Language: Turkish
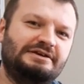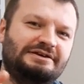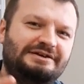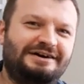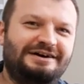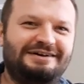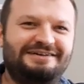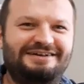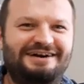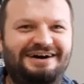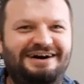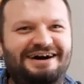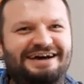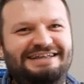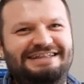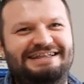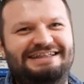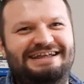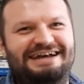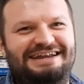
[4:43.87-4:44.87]
Hani
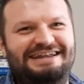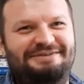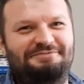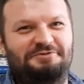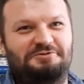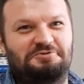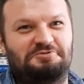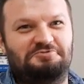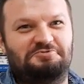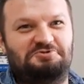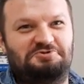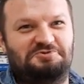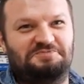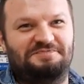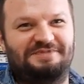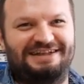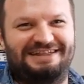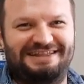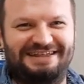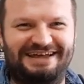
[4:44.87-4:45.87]
aileler gibi konuştum
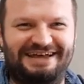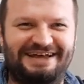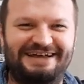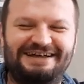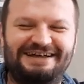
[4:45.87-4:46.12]
ben de.